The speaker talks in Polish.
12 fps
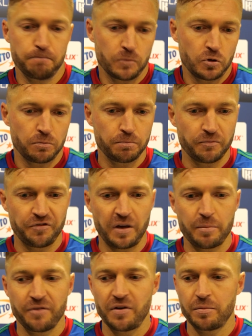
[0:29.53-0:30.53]
e, no,
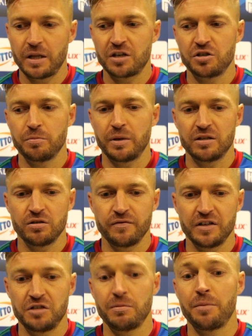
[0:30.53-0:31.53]
wiemy, wiemy nad czym
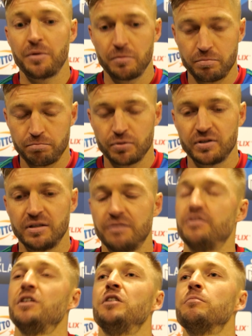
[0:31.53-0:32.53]
pracować, mamy
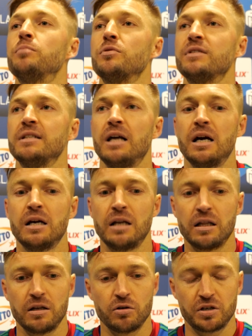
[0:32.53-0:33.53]
pozytywny impuls na,
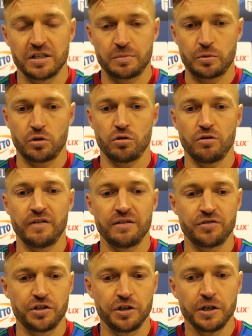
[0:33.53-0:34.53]
na ten okres
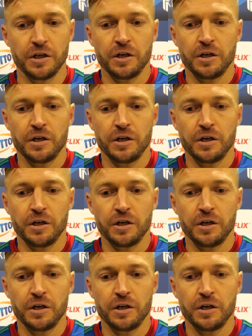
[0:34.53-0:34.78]
przygotowawczy.